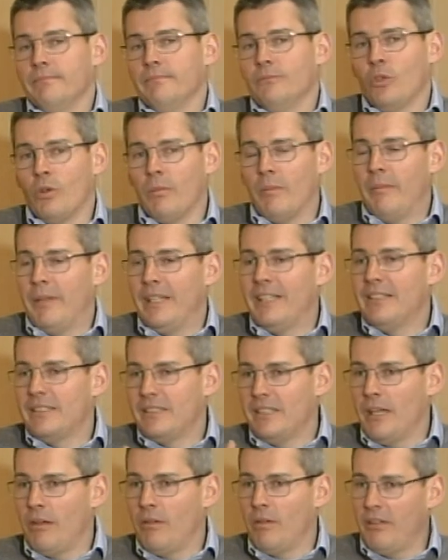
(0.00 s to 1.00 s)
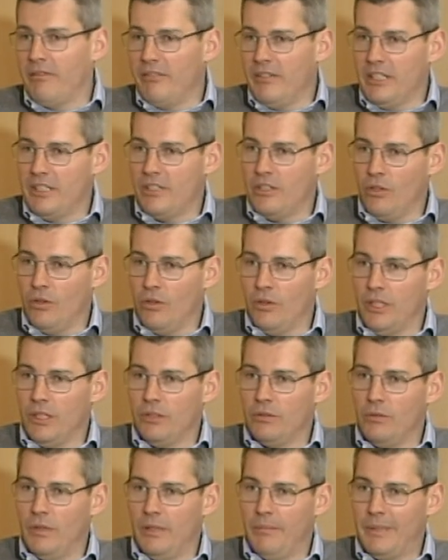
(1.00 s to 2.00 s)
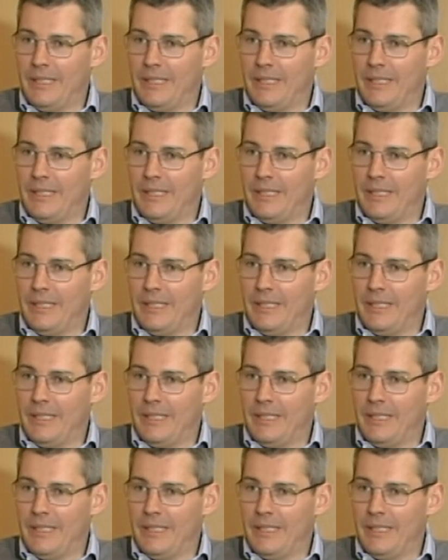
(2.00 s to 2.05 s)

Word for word: normalmente si ha una flessione sulle